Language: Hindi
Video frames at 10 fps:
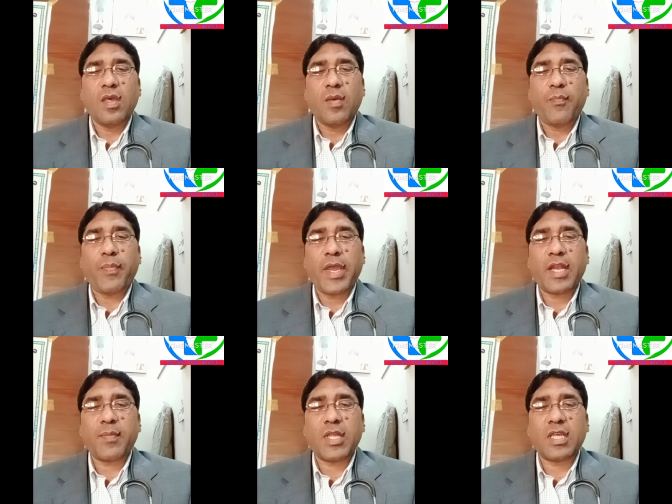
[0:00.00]
पेट
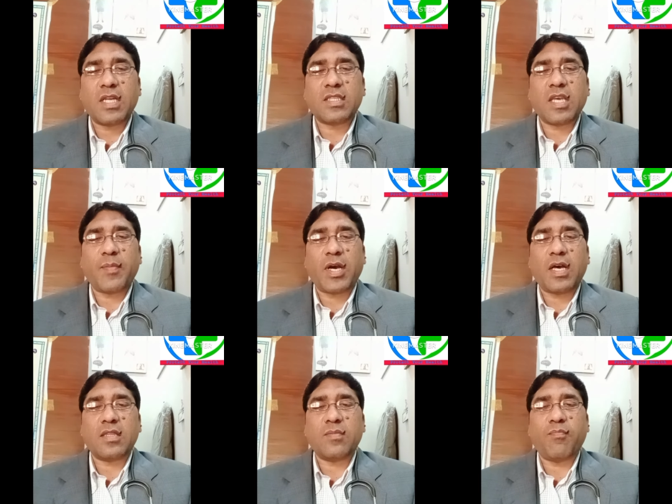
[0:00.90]
में दर्द के
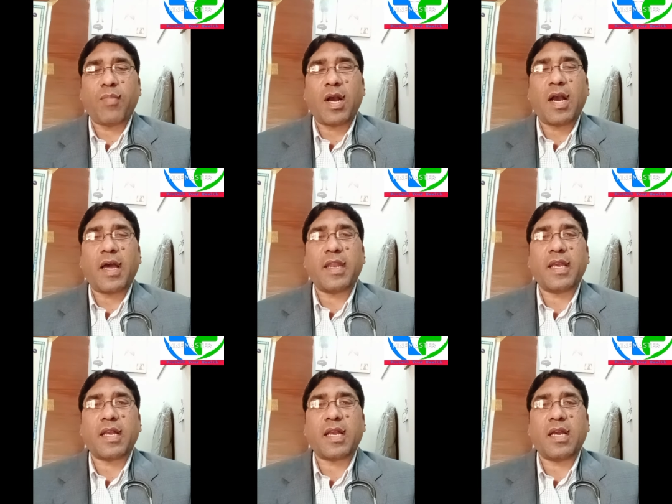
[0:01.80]
बाद पखाने
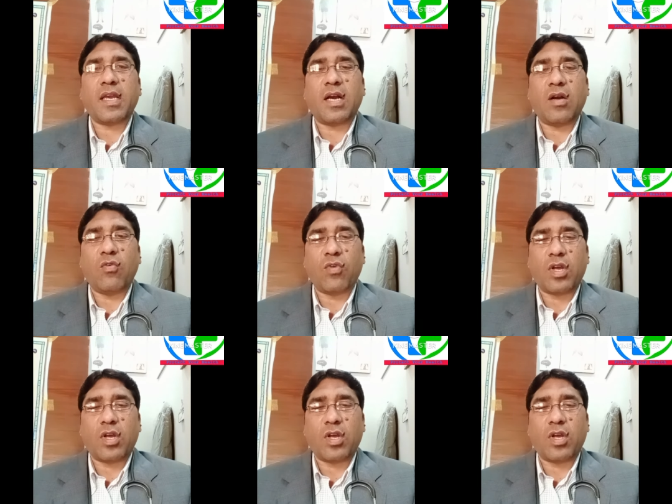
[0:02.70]
का होना